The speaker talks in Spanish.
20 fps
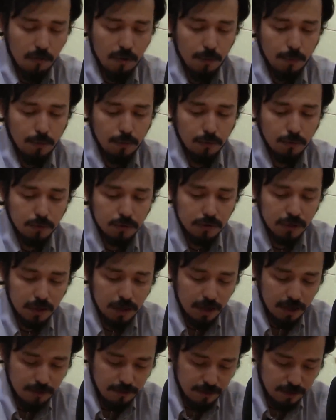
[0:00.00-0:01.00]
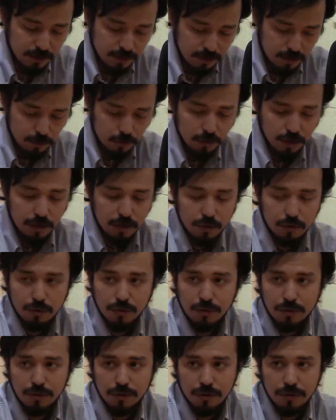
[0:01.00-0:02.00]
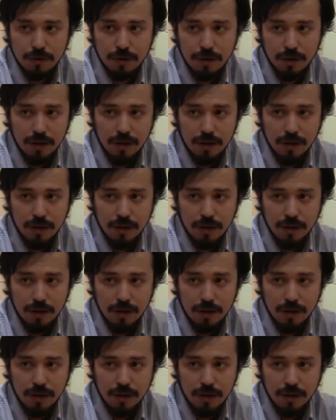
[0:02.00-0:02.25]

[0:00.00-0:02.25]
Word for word: mapuche, la defensa de su territorio,